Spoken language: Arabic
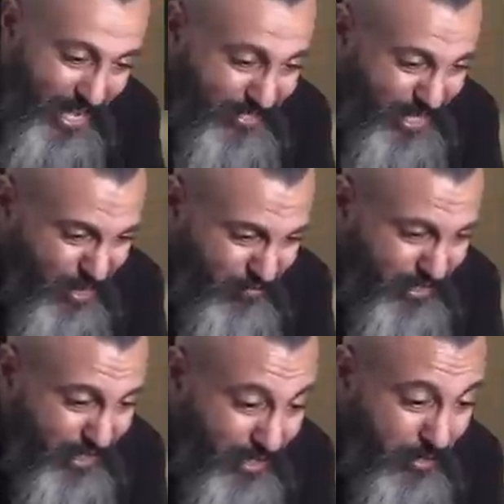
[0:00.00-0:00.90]
الصحفي
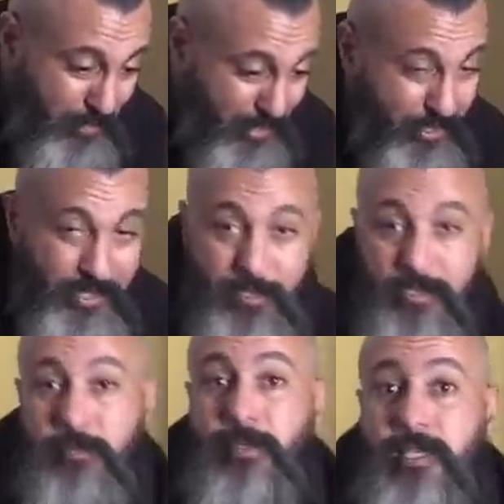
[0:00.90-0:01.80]
اللي ما
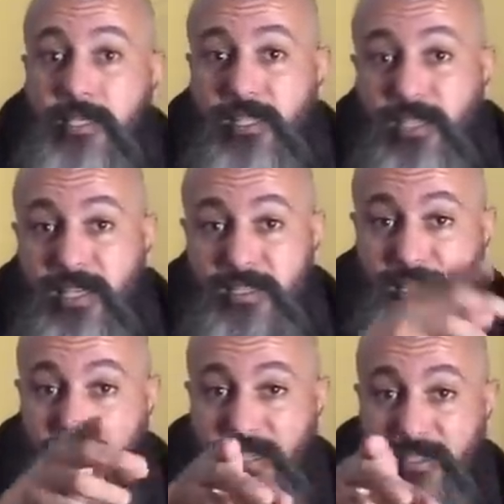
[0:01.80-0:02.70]
تيجينيش ما كيجيني لا انت
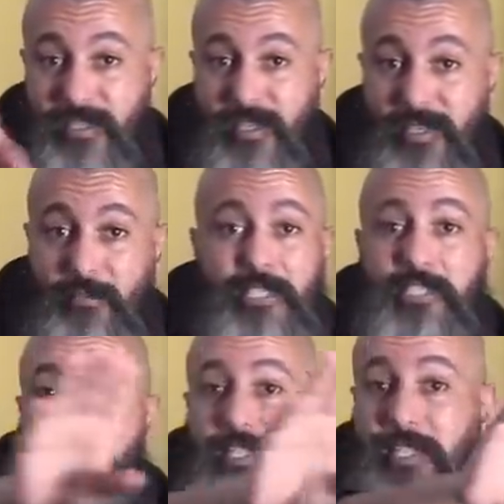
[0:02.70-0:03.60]
لا انت لا ما
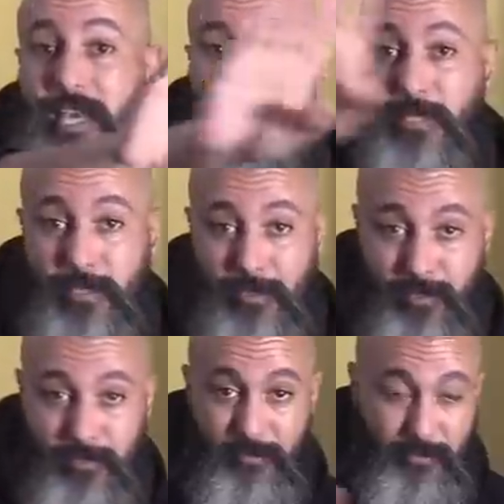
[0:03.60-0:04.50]
كيجيناش كاملين
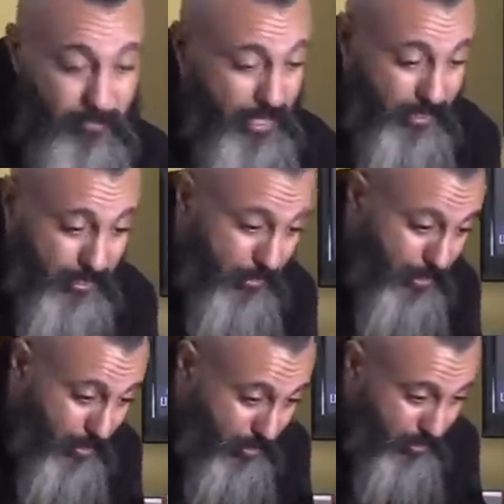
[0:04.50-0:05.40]
ما
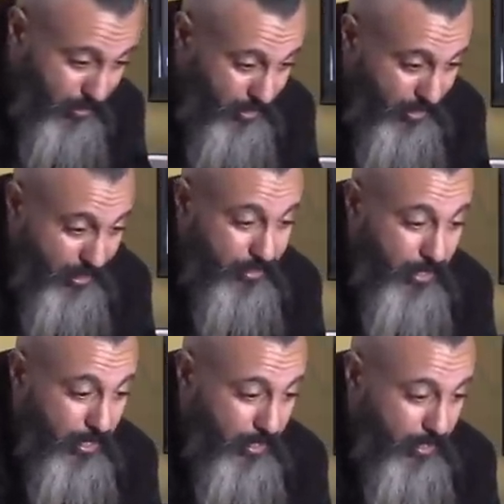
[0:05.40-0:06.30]
كيجيناش
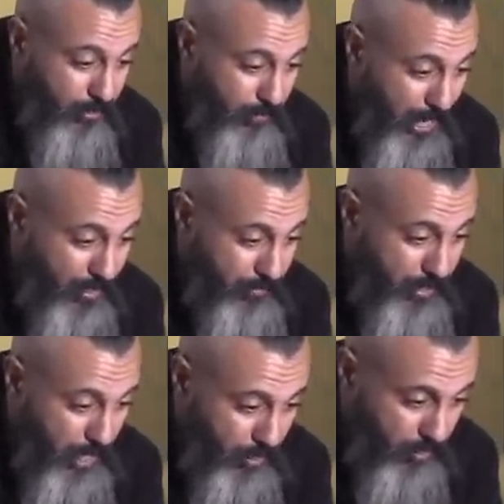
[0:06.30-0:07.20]
يتعاهد بعدم
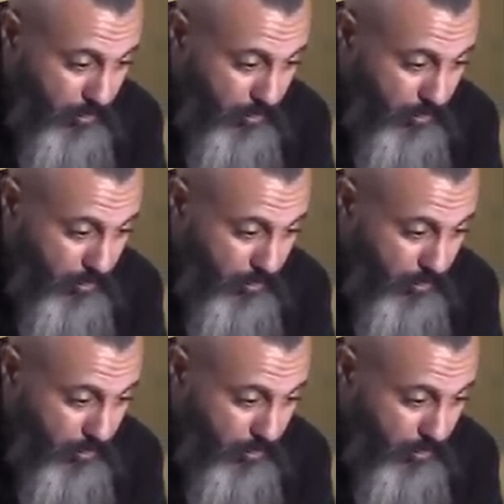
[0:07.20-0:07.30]
العق